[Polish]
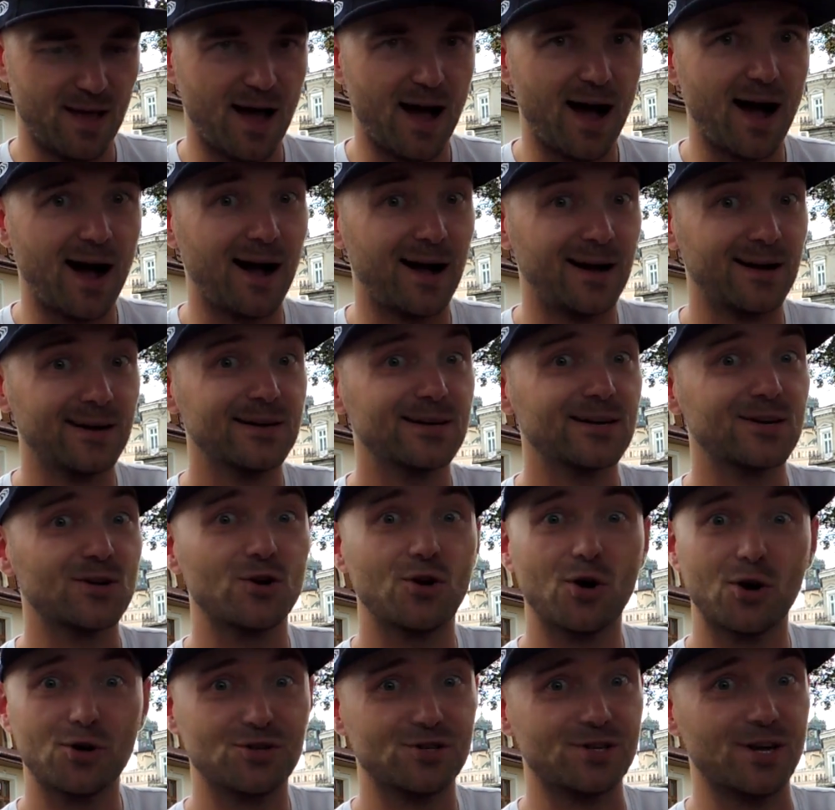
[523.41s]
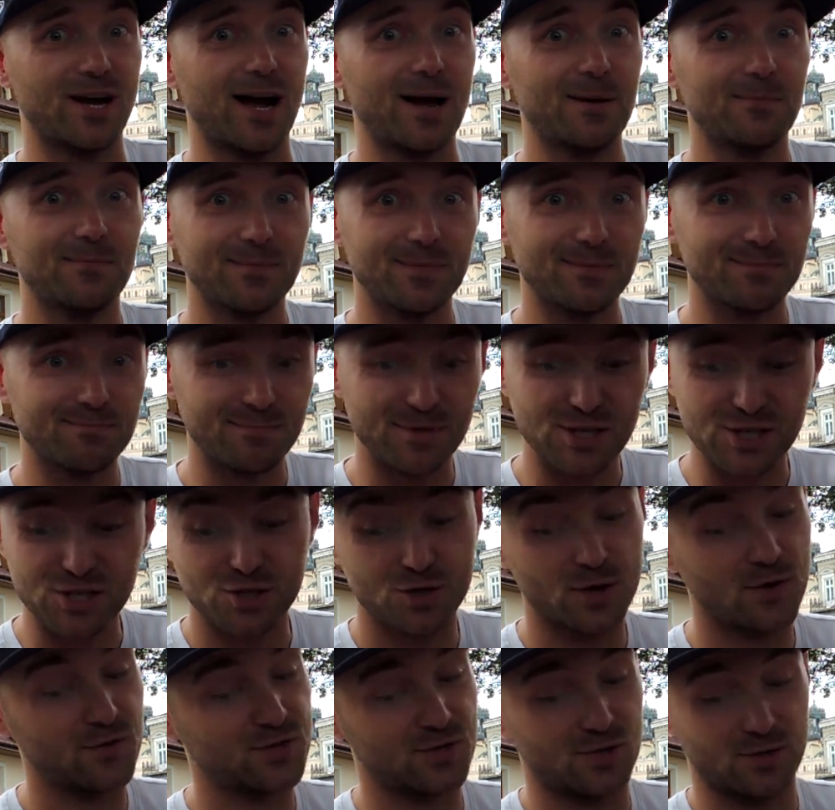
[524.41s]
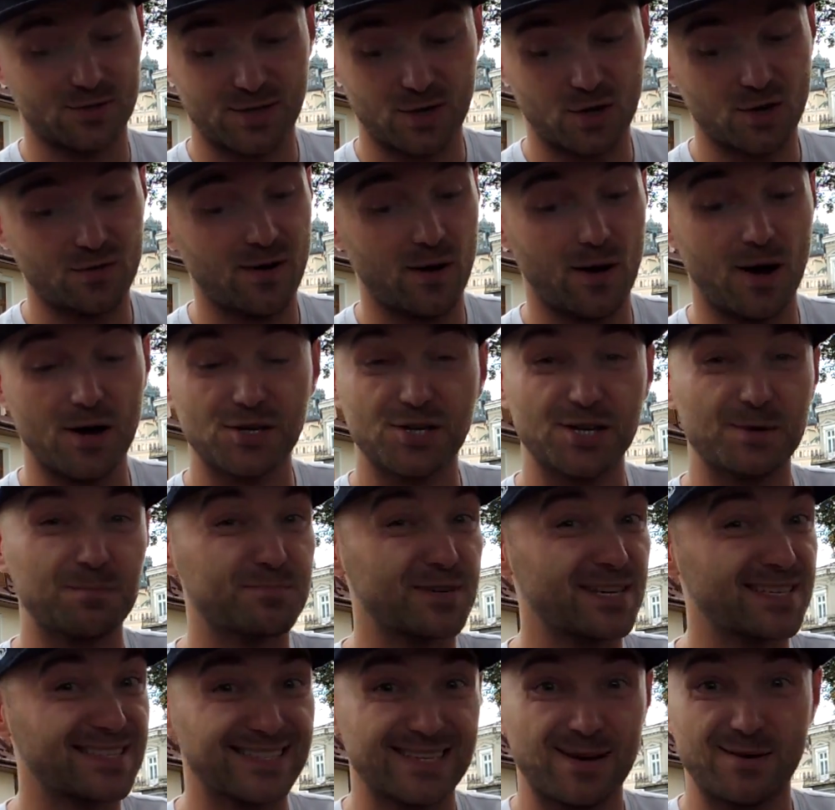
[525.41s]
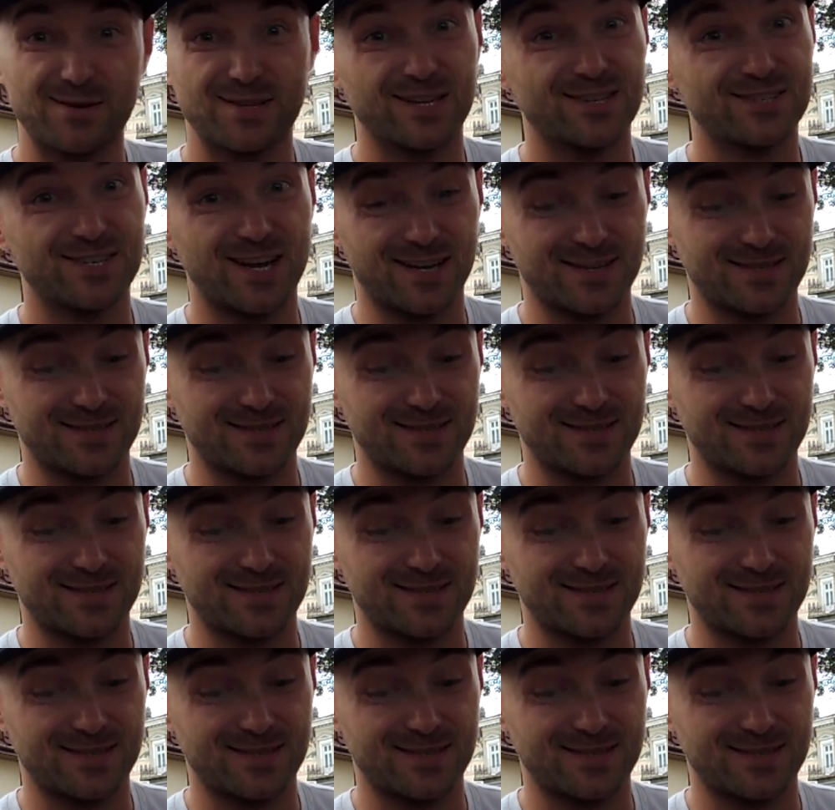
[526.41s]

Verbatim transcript: a Gocia mistrzowsko zachowała się przez cały ten